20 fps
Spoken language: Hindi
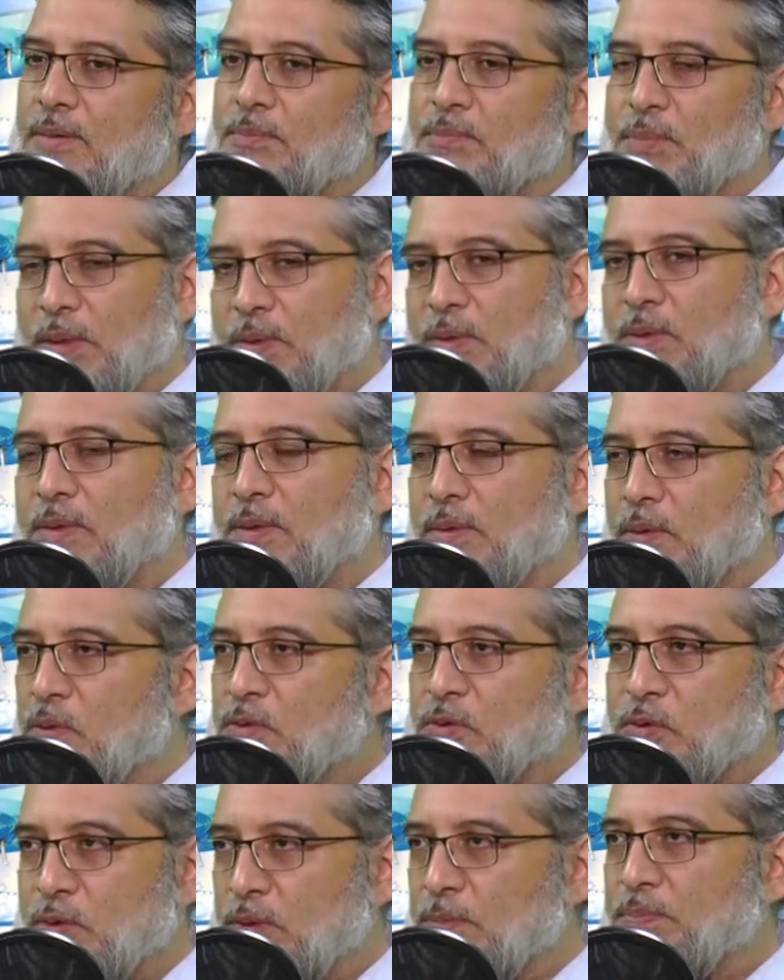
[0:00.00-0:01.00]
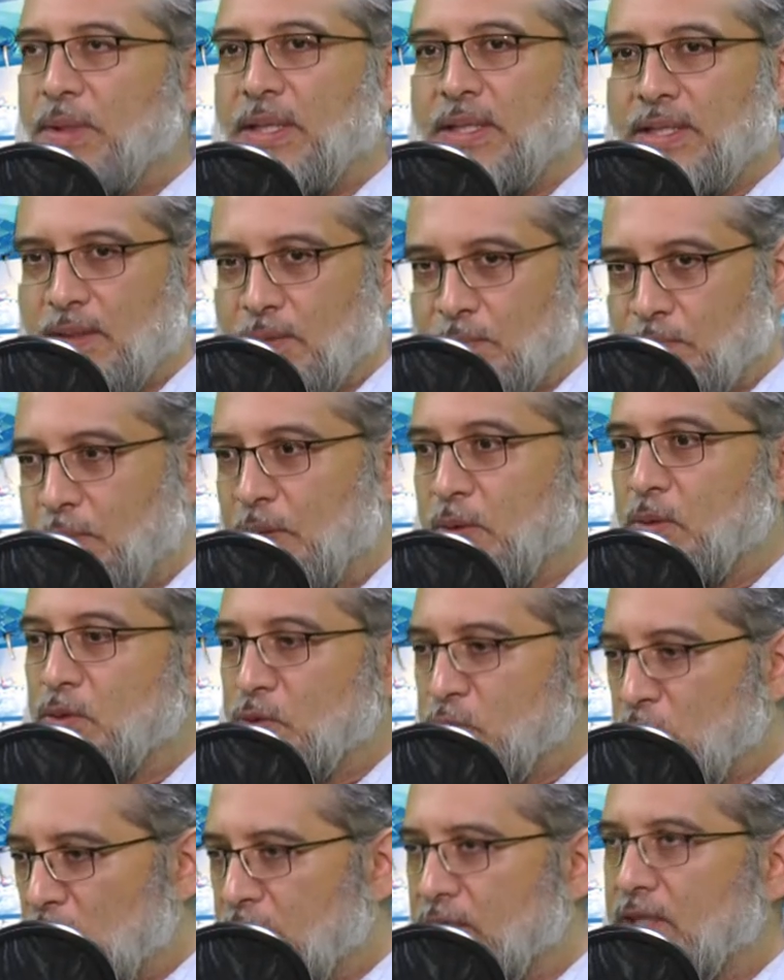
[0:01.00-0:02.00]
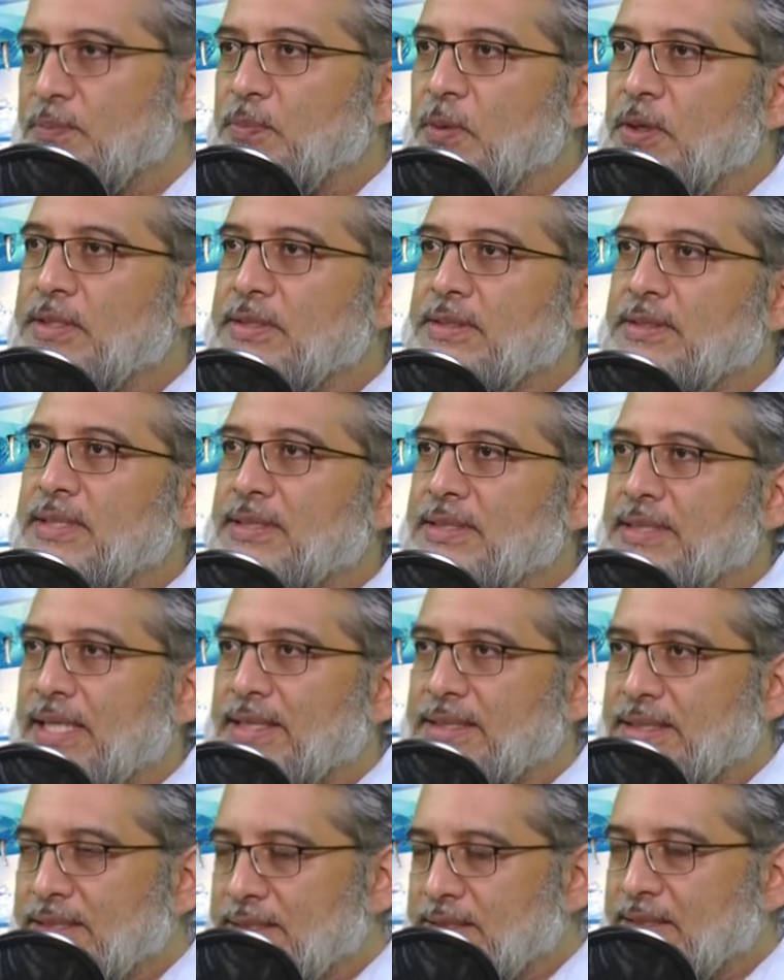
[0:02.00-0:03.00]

तो बिल्कुल उसको बिल्कुल बिल्कुल टॉकिंग पॉइंट्स दिए जाते हैं